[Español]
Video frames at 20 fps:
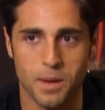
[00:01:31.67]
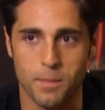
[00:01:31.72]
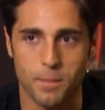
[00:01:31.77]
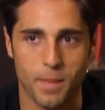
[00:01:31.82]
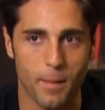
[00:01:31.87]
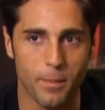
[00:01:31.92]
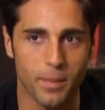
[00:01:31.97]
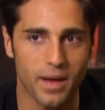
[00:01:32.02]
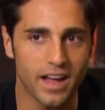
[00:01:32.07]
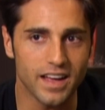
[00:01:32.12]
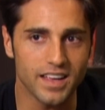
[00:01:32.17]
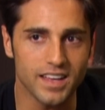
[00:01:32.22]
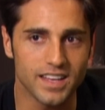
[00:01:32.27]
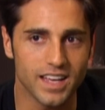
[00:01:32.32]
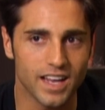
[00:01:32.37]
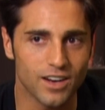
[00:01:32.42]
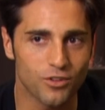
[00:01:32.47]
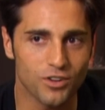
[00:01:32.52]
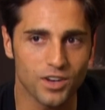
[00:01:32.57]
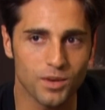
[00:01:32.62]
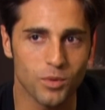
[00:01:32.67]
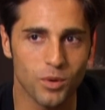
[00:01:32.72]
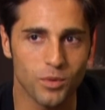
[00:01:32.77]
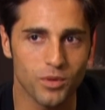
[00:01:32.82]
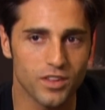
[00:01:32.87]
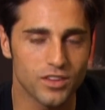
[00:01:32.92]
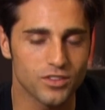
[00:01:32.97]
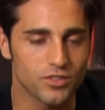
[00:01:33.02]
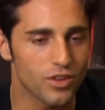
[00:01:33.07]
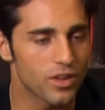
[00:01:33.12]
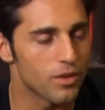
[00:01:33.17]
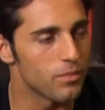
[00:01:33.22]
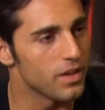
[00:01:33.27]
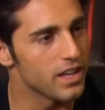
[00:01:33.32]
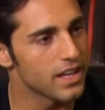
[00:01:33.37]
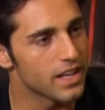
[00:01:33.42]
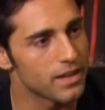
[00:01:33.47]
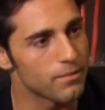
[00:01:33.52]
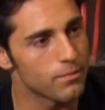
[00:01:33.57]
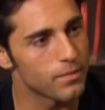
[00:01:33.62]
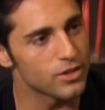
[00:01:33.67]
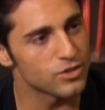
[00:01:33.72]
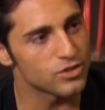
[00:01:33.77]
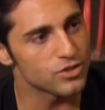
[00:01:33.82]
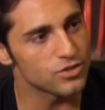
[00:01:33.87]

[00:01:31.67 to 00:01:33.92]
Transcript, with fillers: papá, y algo removido dentro de mí que en menos